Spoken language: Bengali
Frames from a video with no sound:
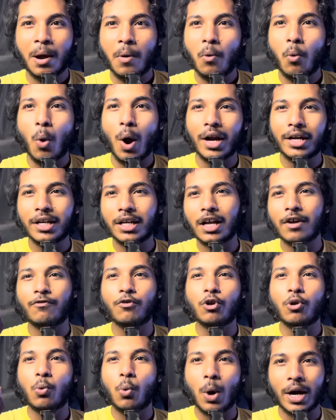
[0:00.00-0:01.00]

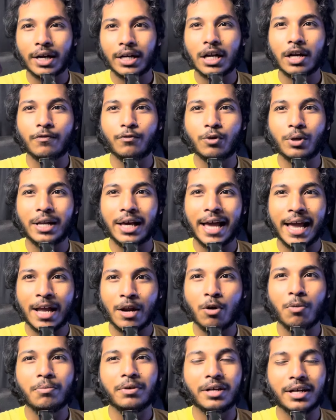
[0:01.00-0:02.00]
ওয়ান্ডারফুল ওয়ান্ডারফুল
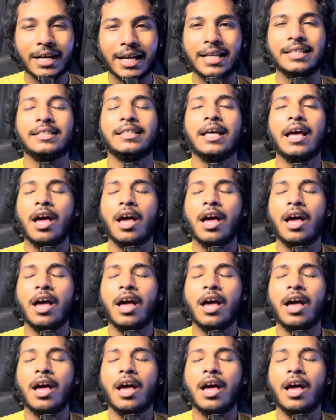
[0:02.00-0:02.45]
এরম ক্রেজ